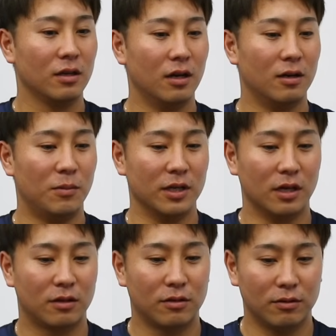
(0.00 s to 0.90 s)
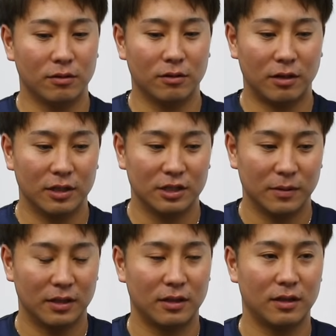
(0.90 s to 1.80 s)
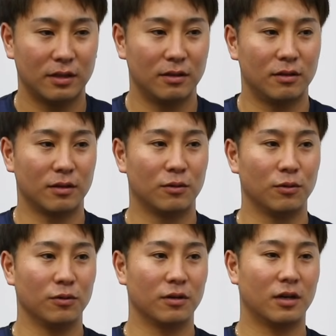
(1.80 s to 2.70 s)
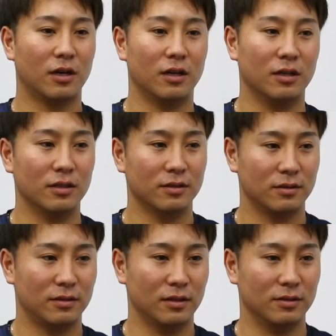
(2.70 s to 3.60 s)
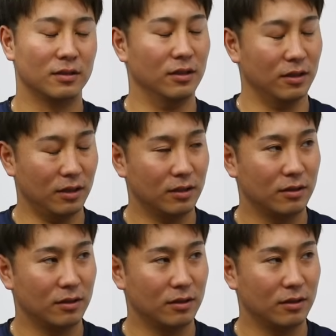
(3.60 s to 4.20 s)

いやまあ野球を始めた頃からですかね